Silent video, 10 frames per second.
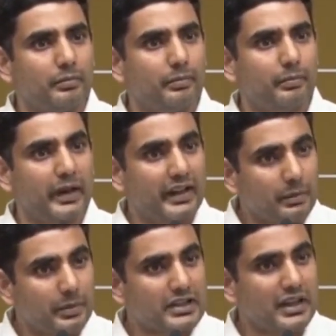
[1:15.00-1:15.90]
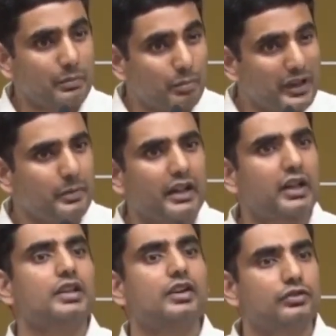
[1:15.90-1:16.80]
పేద ప్రజలు ఇబ్బంది పెట్టడం
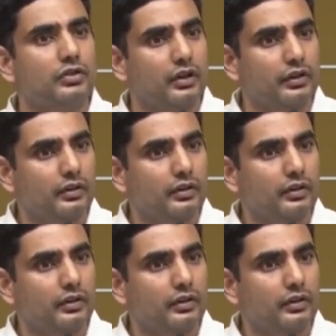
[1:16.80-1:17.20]
చేస్తున్నారు